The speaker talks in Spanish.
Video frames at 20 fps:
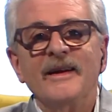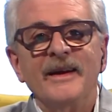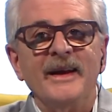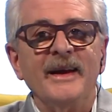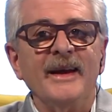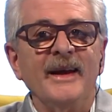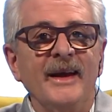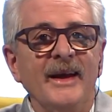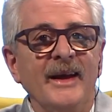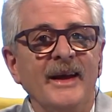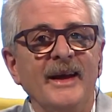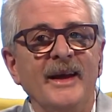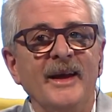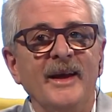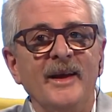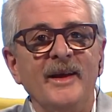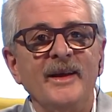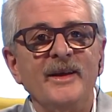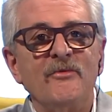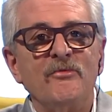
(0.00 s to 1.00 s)

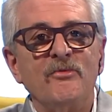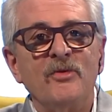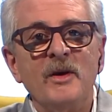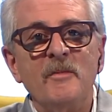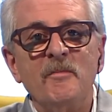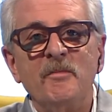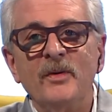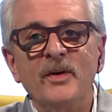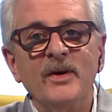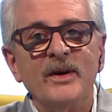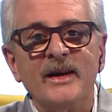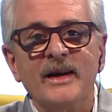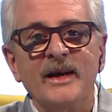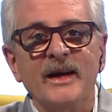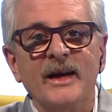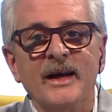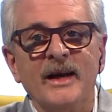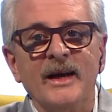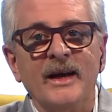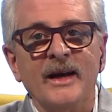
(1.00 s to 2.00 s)
Y, y, fue
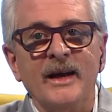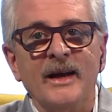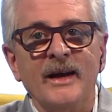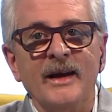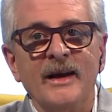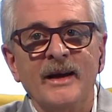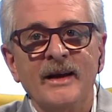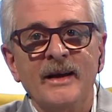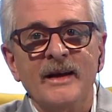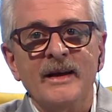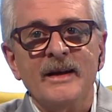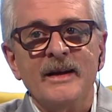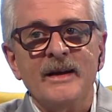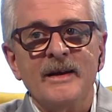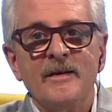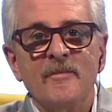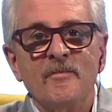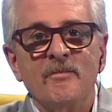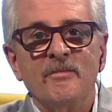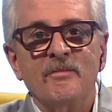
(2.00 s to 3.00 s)
porque,
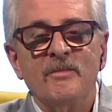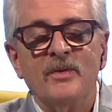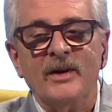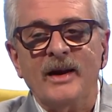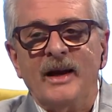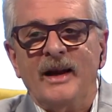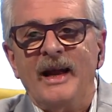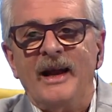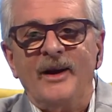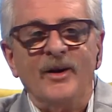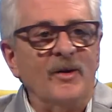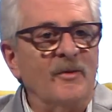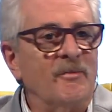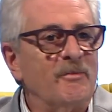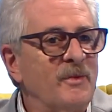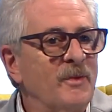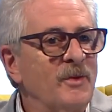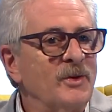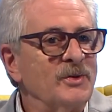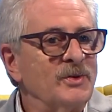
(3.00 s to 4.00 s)
porque claro,
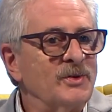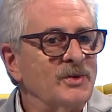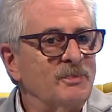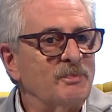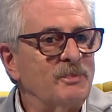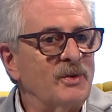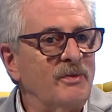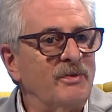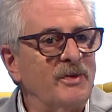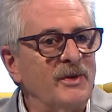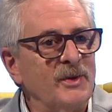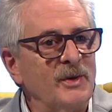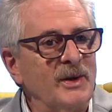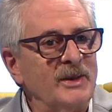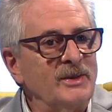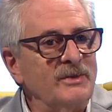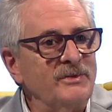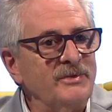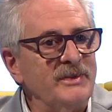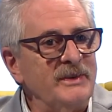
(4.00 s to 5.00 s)
como profe de
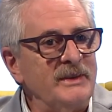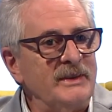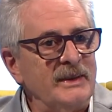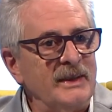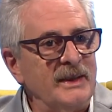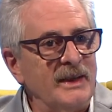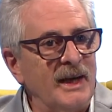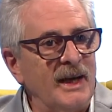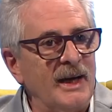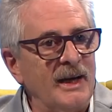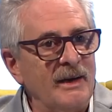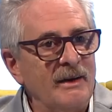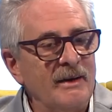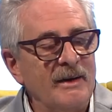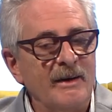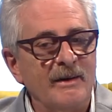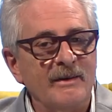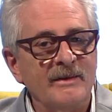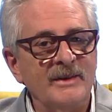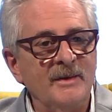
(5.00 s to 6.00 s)
educación física,
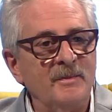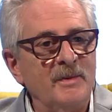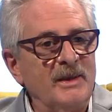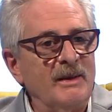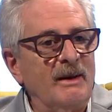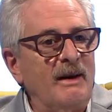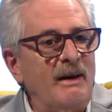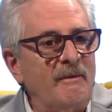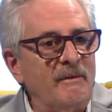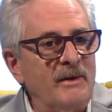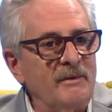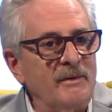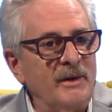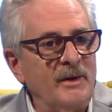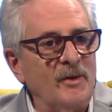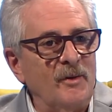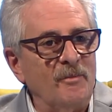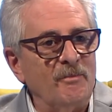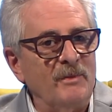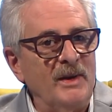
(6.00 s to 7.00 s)
siempre estaba
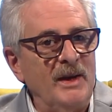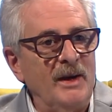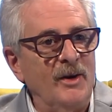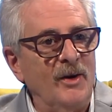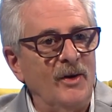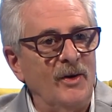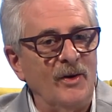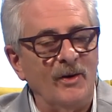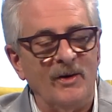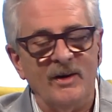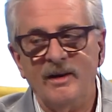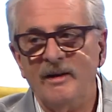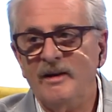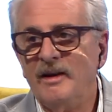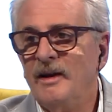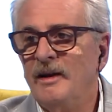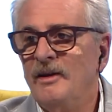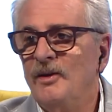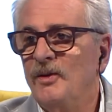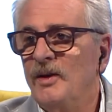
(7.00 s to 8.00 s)
conmigo
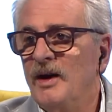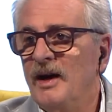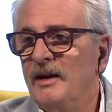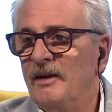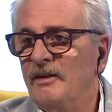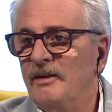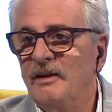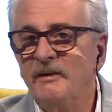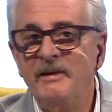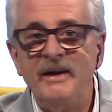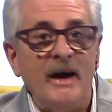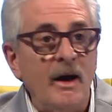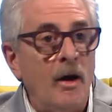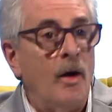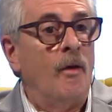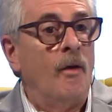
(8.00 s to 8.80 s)
en lugares donde había